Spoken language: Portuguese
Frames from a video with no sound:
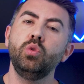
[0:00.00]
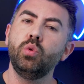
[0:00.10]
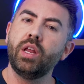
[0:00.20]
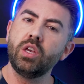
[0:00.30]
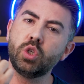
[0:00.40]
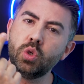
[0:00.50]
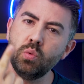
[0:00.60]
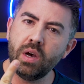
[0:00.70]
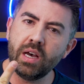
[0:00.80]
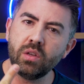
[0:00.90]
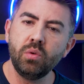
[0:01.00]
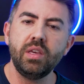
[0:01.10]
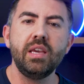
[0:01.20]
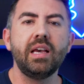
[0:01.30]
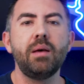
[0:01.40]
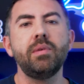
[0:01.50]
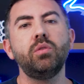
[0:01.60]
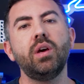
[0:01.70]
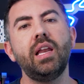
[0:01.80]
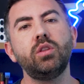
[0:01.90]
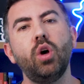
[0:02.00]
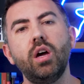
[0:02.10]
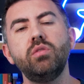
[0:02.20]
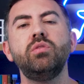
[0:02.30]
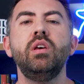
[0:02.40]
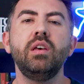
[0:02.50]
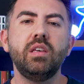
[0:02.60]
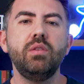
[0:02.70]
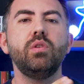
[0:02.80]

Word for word: durante um ano encaminhando relatórios que